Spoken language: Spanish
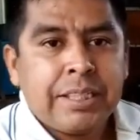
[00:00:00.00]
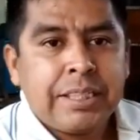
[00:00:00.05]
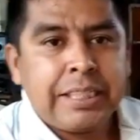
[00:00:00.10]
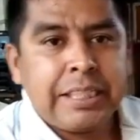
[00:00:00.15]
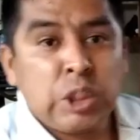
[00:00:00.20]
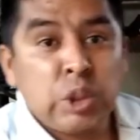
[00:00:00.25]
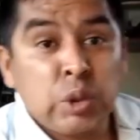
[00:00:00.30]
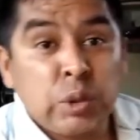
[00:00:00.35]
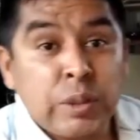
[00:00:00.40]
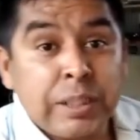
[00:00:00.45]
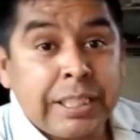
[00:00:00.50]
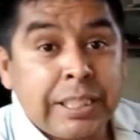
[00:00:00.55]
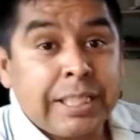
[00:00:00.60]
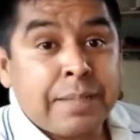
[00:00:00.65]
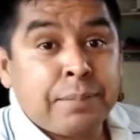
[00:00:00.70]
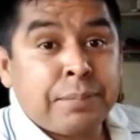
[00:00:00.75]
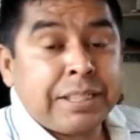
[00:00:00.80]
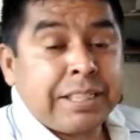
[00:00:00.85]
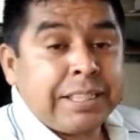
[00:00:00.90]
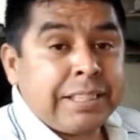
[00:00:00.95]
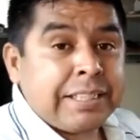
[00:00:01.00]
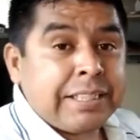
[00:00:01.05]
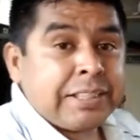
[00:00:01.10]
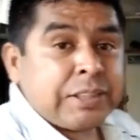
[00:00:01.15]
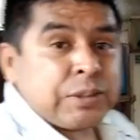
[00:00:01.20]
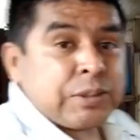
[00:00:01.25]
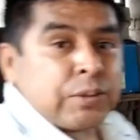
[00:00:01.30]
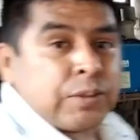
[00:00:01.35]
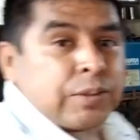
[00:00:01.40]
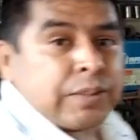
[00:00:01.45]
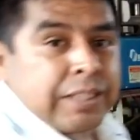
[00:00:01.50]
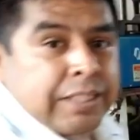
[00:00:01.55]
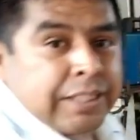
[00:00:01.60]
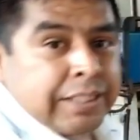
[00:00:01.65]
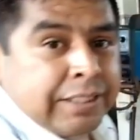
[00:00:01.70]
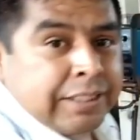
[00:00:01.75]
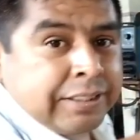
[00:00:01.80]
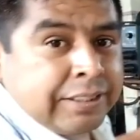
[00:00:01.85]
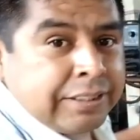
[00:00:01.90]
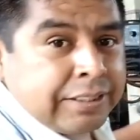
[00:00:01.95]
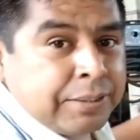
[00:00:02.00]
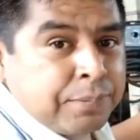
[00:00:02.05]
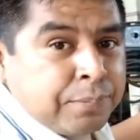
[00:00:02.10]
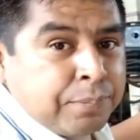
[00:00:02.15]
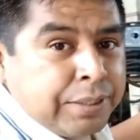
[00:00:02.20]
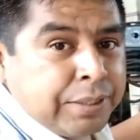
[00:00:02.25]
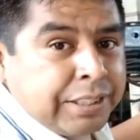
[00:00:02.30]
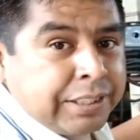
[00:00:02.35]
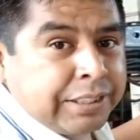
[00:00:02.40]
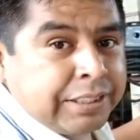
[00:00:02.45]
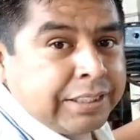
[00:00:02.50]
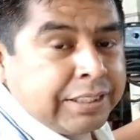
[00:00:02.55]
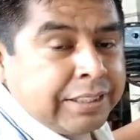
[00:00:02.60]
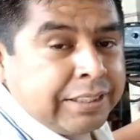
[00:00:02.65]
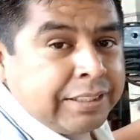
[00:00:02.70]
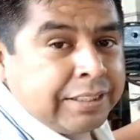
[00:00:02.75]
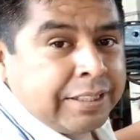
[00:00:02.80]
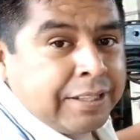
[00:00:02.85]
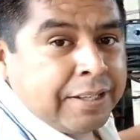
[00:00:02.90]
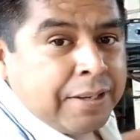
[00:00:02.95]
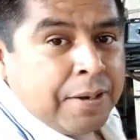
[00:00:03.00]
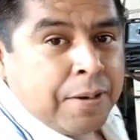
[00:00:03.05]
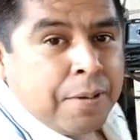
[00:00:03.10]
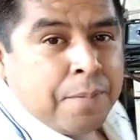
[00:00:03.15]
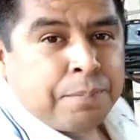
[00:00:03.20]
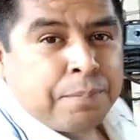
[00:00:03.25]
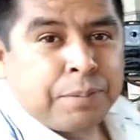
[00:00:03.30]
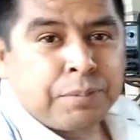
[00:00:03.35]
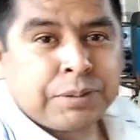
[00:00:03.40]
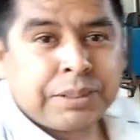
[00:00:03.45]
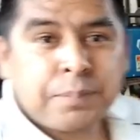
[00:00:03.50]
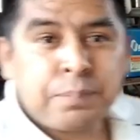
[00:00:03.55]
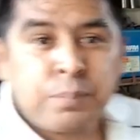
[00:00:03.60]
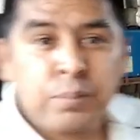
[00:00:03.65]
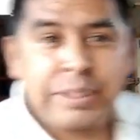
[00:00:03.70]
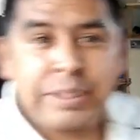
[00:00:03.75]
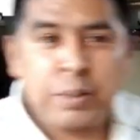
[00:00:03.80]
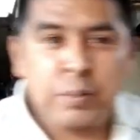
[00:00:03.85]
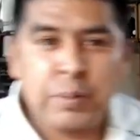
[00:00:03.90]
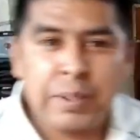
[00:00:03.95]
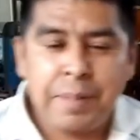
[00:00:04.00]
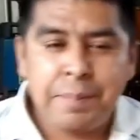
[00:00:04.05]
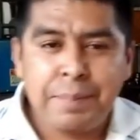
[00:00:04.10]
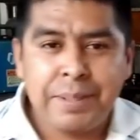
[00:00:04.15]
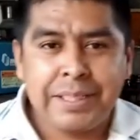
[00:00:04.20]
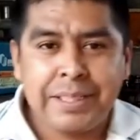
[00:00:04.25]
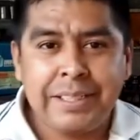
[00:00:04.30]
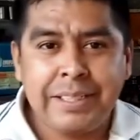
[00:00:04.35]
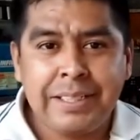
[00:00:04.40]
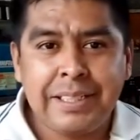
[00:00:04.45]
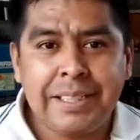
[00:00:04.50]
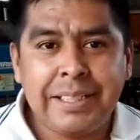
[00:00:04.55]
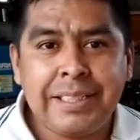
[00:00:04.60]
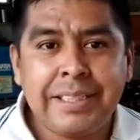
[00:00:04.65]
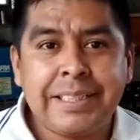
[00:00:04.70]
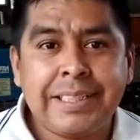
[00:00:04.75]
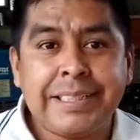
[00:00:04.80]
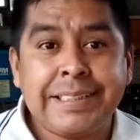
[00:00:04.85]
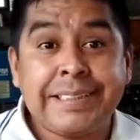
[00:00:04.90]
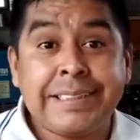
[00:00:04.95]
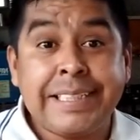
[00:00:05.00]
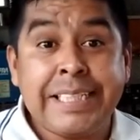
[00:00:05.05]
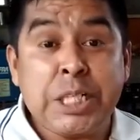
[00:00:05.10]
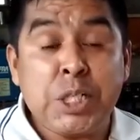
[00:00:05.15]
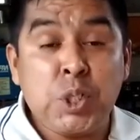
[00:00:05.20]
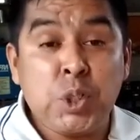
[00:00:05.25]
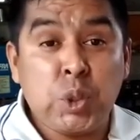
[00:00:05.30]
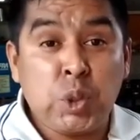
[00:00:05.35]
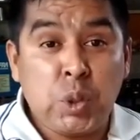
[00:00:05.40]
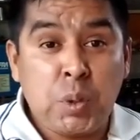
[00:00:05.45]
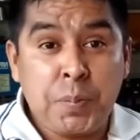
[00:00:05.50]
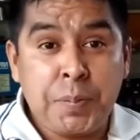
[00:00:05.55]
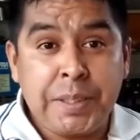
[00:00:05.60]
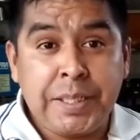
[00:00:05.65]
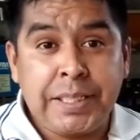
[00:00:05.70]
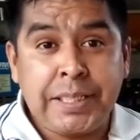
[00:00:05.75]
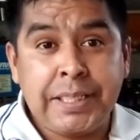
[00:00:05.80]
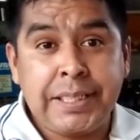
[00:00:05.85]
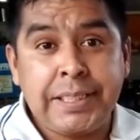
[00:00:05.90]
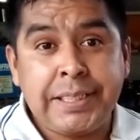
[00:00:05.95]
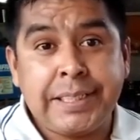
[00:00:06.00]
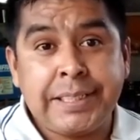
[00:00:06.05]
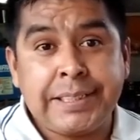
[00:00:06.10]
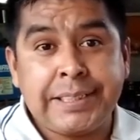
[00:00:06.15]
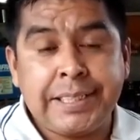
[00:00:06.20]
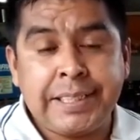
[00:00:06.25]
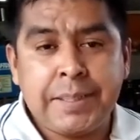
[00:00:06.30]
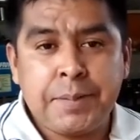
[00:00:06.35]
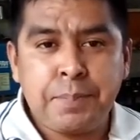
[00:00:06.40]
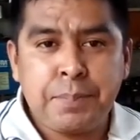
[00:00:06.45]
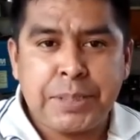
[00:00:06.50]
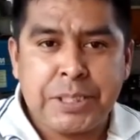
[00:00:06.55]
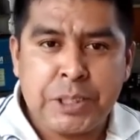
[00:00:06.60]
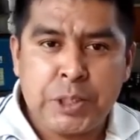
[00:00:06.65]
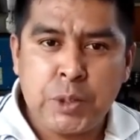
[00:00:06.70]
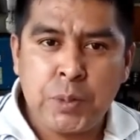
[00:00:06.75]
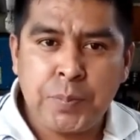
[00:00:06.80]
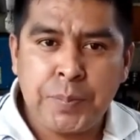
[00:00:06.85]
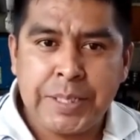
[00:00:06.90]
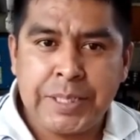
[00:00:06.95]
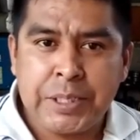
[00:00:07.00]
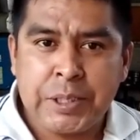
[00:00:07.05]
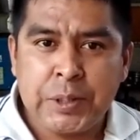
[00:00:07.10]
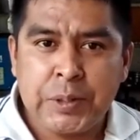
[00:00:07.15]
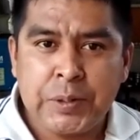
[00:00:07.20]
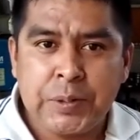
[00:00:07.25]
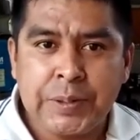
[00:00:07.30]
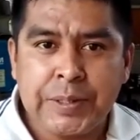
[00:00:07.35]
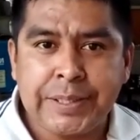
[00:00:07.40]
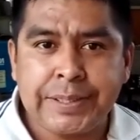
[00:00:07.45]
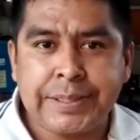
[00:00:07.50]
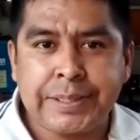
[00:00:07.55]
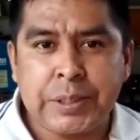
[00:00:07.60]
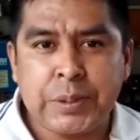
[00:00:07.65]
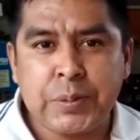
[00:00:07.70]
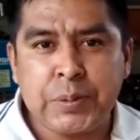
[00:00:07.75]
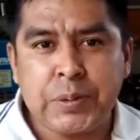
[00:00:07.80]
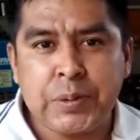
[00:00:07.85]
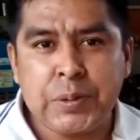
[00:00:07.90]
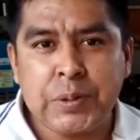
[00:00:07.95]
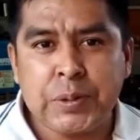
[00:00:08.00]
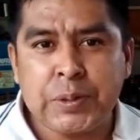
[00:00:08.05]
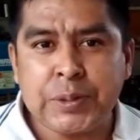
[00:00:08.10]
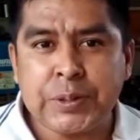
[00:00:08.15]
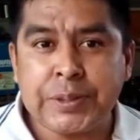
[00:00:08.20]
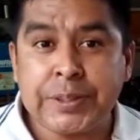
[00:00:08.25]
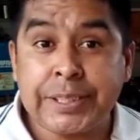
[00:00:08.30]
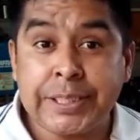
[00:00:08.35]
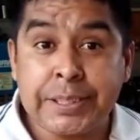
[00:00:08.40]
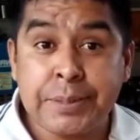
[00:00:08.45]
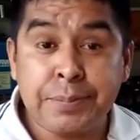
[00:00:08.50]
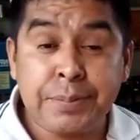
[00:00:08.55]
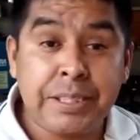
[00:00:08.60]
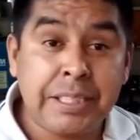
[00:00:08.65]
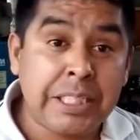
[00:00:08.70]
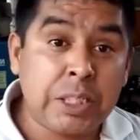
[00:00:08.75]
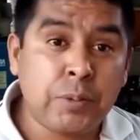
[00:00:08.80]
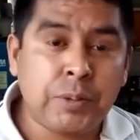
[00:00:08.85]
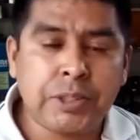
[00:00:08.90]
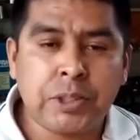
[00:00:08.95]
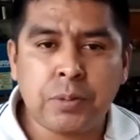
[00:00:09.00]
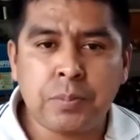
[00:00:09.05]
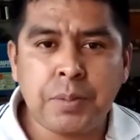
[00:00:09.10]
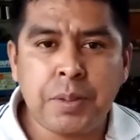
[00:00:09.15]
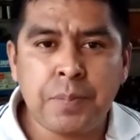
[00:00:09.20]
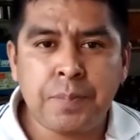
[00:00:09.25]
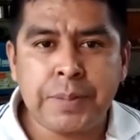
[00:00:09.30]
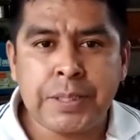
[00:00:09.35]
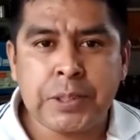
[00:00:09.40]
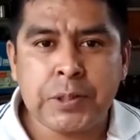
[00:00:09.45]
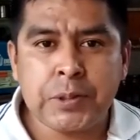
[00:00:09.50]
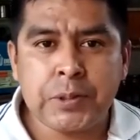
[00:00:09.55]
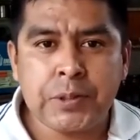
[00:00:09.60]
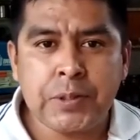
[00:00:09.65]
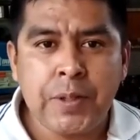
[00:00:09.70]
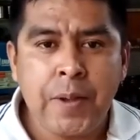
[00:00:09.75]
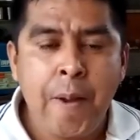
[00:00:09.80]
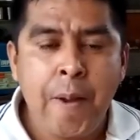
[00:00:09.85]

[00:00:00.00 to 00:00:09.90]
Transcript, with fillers: Y lo que es la máquina de soldar inverter, vamos a poner una máquina que sea económica, que sea de precio medio, entre unos 3 mil a 4 mil pesos.